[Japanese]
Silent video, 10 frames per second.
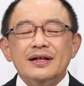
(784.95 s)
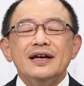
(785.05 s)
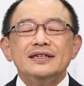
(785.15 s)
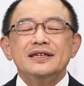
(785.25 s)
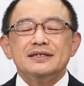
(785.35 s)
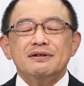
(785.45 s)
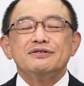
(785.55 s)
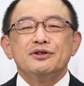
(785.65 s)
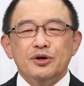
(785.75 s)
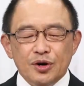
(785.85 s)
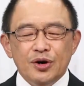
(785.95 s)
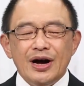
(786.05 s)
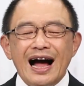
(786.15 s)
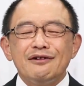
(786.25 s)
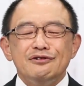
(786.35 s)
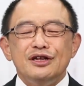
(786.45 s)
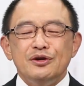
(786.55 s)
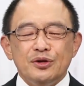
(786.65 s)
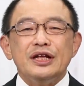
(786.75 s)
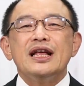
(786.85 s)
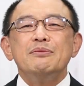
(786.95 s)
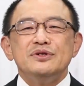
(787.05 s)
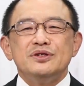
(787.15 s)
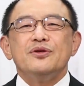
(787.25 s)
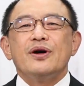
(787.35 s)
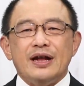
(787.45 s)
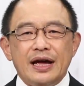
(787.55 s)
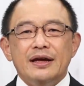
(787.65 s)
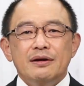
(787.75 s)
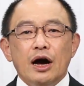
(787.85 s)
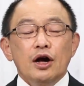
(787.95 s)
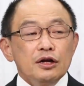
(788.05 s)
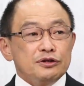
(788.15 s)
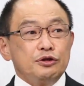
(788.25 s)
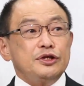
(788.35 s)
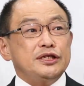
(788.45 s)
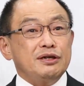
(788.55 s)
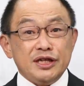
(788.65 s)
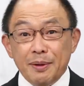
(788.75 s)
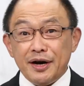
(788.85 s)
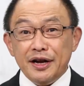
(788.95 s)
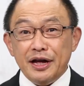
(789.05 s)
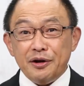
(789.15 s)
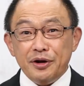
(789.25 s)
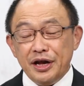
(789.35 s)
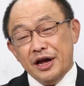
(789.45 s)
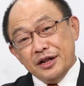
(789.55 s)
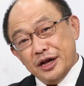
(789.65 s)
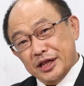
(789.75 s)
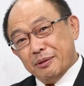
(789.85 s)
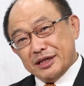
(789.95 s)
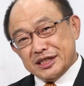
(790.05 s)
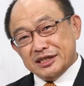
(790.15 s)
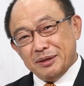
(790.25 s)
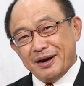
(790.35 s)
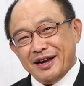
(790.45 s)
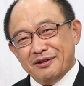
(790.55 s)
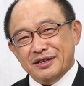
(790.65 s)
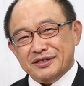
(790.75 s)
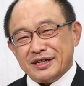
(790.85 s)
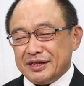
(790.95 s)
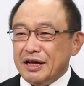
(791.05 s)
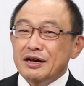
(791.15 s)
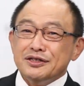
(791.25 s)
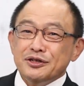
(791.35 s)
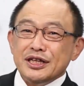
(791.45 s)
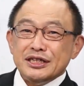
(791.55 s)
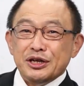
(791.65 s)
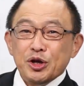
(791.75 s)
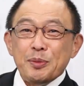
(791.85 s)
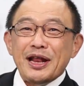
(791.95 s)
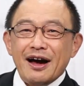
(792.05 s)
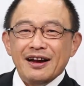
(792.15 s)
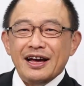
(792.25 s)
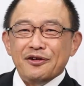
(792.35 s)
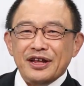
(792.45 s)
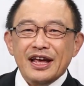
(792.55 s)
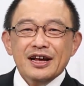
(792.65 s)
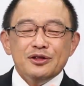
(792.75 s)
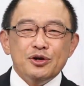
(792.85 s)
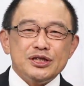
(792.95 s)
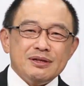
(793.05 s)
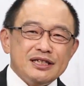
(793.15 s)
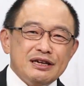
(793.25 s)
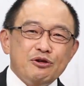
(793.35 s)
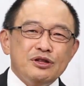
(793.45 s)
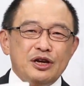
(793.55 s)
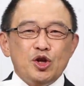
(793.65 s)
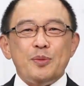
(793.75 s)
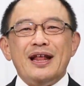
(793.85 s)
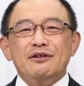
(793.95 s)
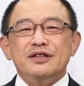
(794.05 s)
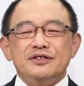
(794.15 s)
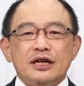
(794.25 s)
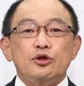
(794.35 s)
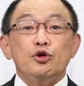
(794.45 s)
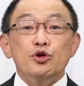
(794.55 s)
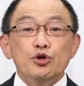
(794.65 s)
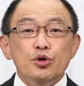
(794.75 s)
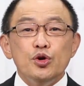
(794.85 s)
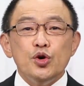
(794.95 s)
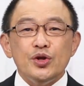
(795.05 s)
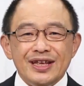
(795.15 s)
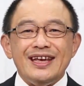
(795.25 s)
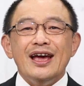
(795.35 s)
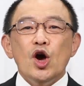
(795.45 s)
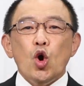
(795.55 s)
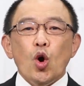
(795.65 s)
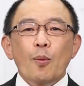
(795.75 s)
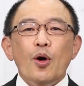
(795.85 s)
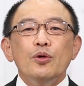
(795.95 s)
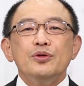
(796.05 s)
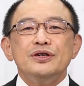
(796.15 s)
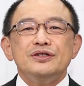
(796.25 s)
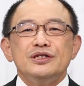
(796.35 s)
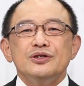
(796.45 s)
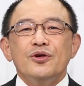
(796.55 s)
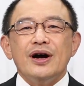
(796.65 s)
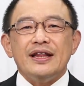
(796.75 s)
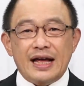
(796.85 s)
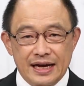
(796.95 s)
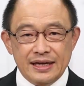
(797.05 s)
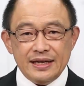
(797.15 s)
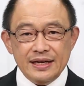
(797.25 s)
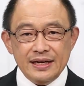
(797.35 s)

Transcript: 私たちはその悪人を妬む必要がないあその人たちは裁かれないのになんで私は裁かれるんですかその人たちはひどい目に遭わないのにどうして私はこんなひどい目に遭うんですかというふうに思う必要がない